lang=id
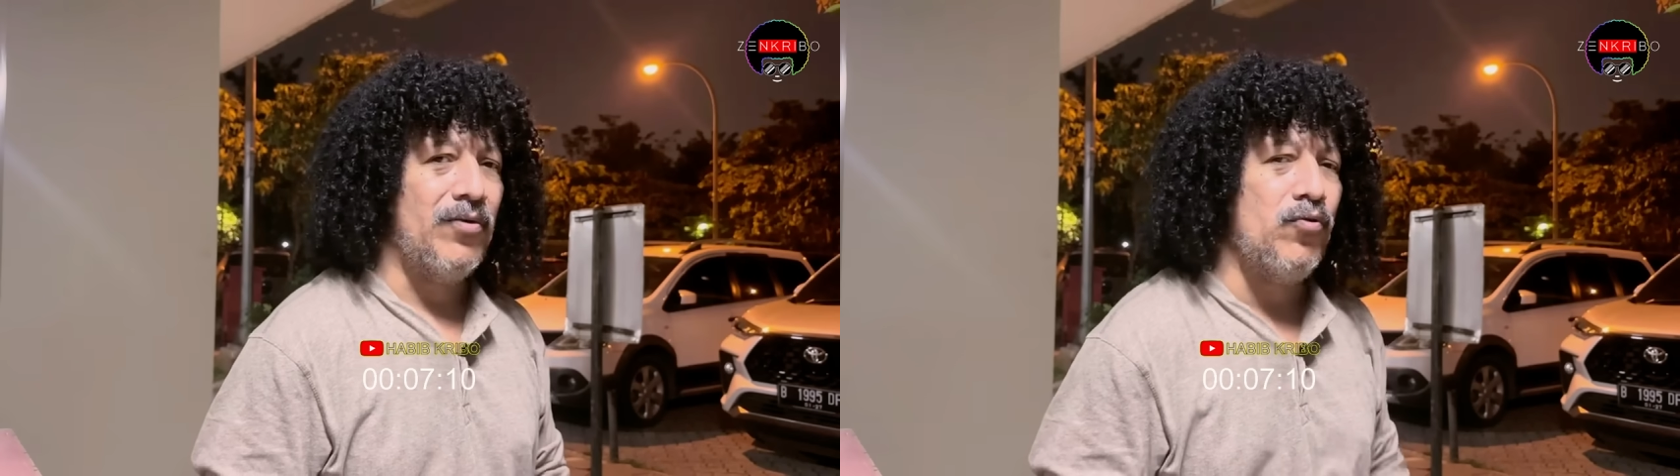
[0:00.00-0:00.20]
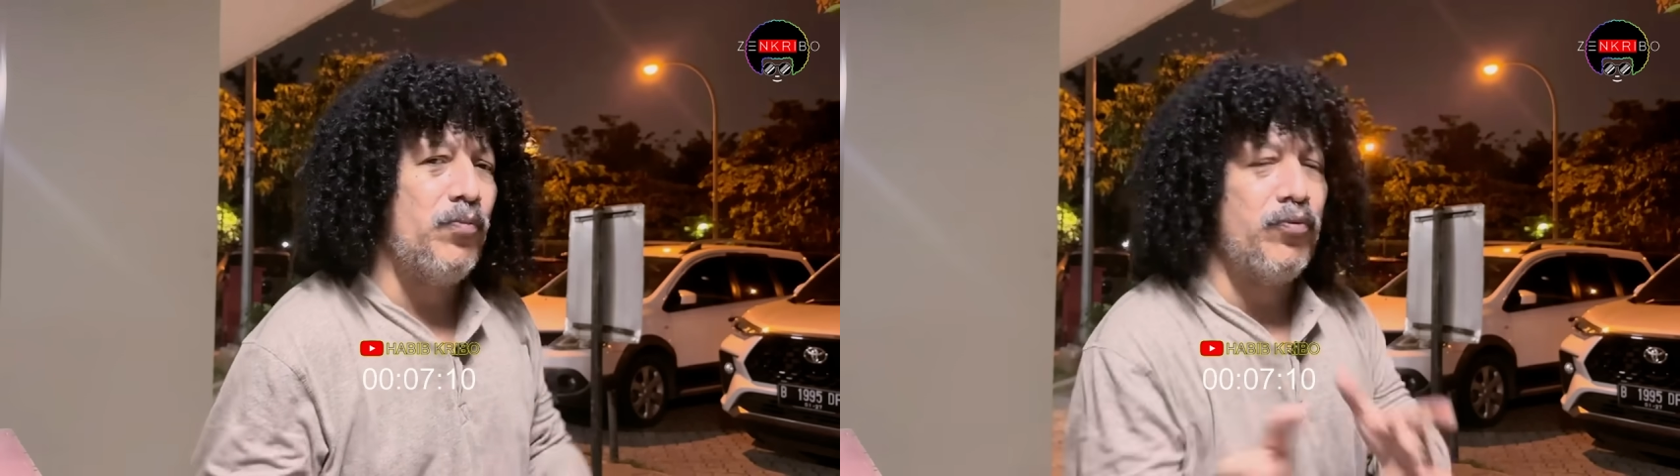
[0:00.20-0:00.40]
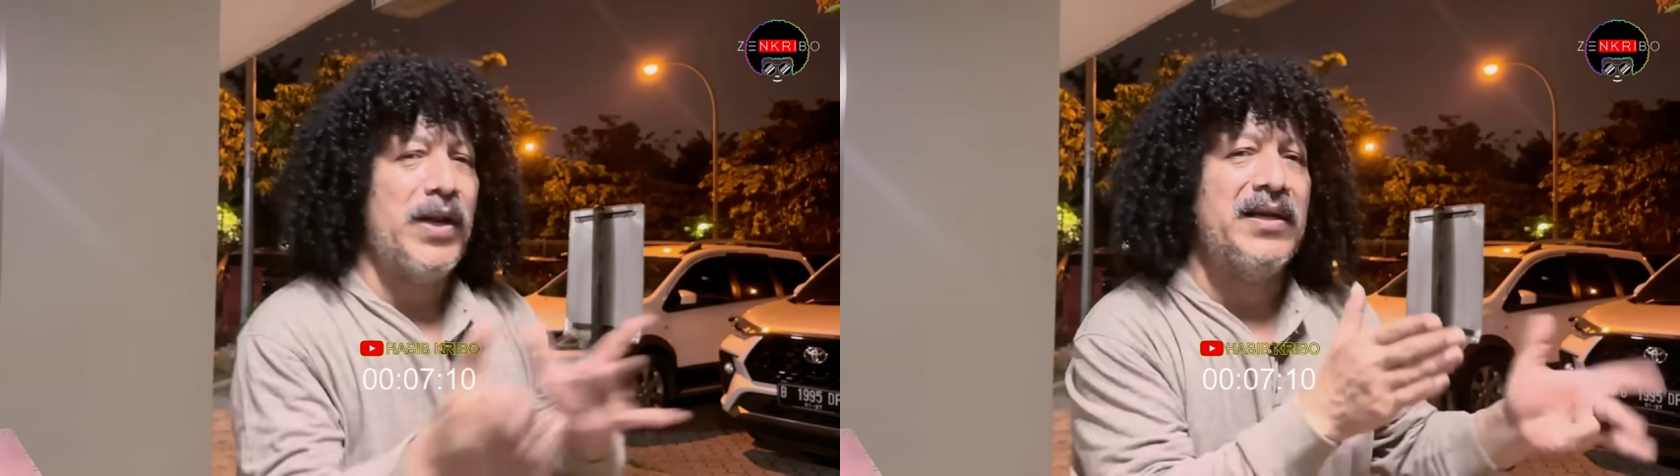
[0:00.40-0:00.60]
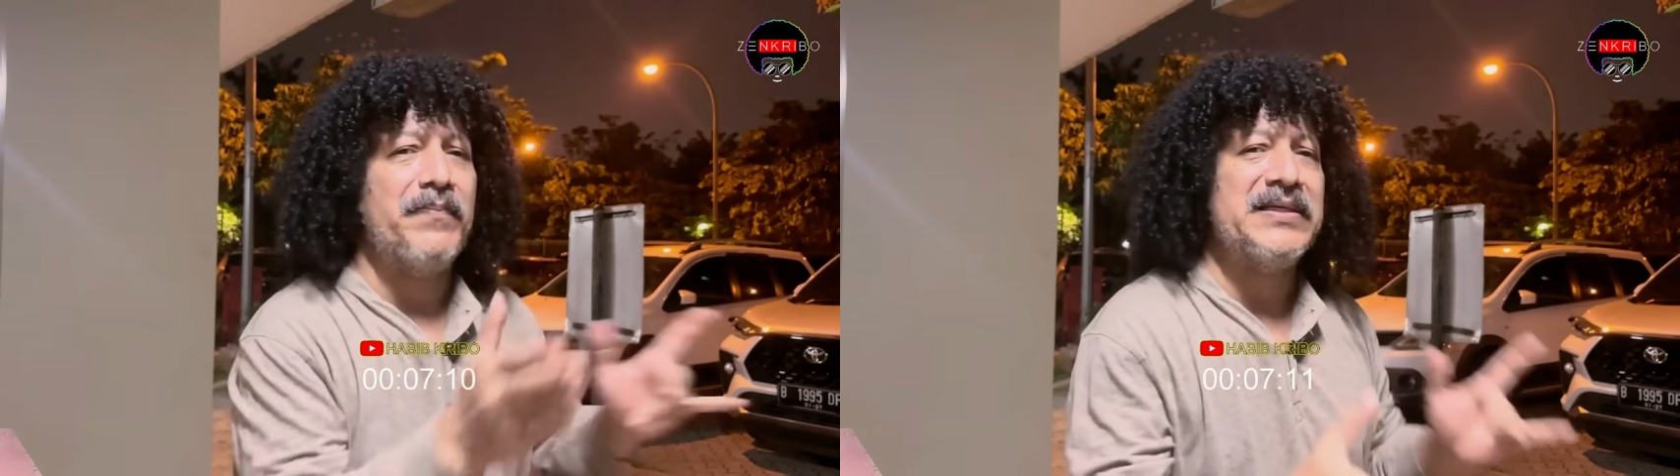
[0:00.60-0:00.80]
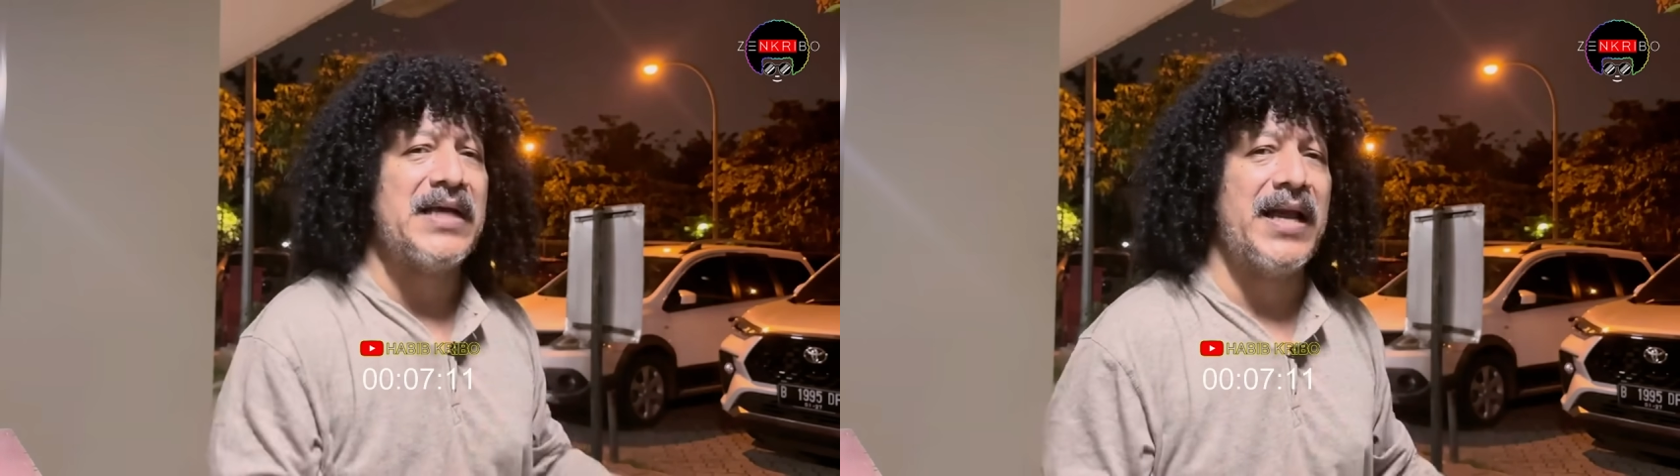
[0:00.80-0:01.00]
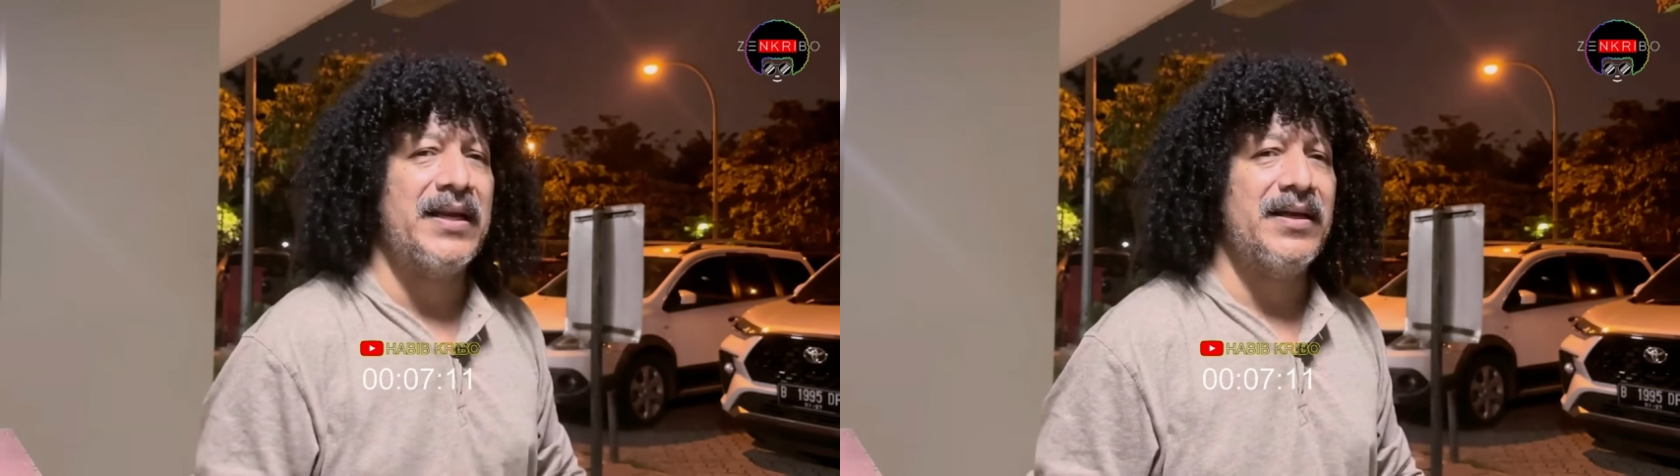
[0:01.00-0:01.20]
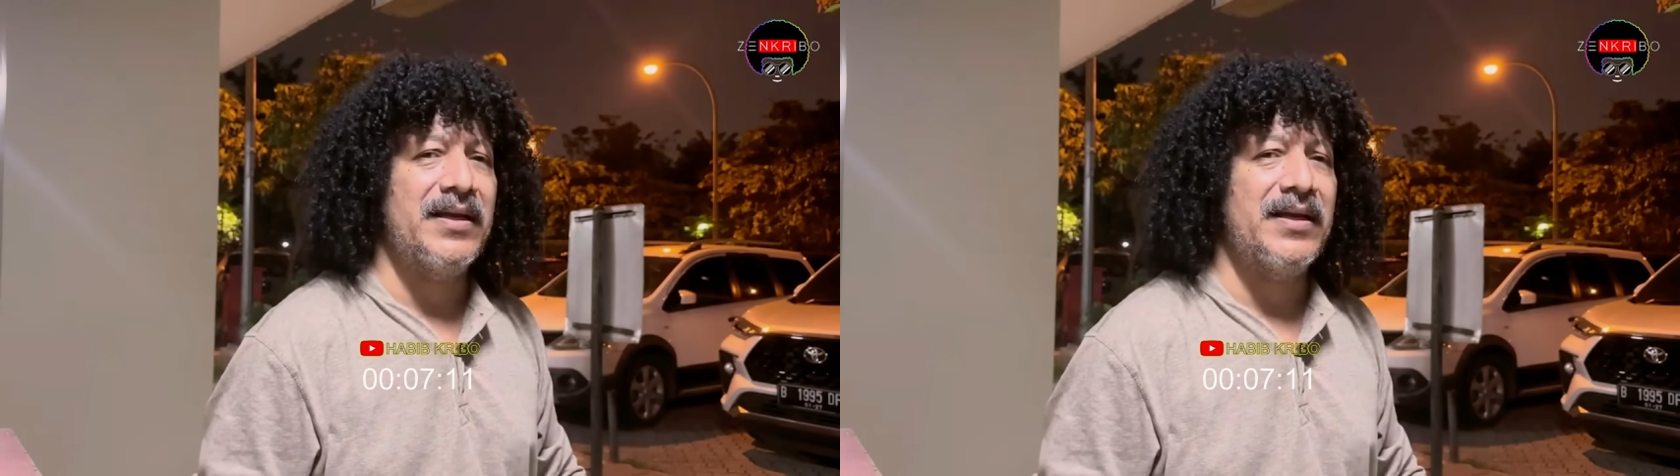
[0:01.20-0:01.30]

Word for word: kuburan dipisahin.